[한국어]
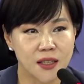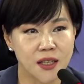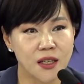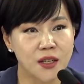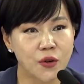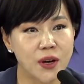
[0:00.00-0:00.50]

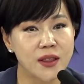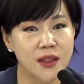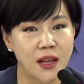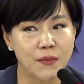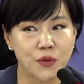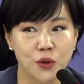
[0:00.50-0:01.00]
직권
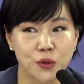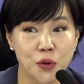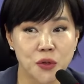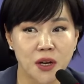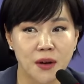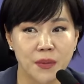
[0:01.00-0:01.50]
남용
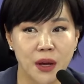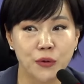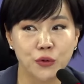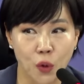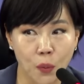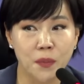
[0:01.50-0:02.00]
소지가 매우
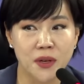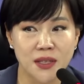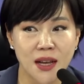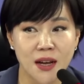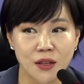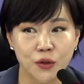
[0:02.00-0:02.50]
높은
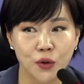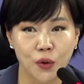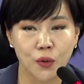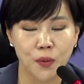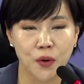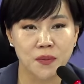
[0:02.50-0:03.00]
사안으로
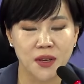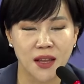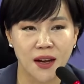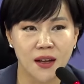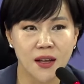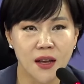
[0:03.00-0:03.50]
보입니다.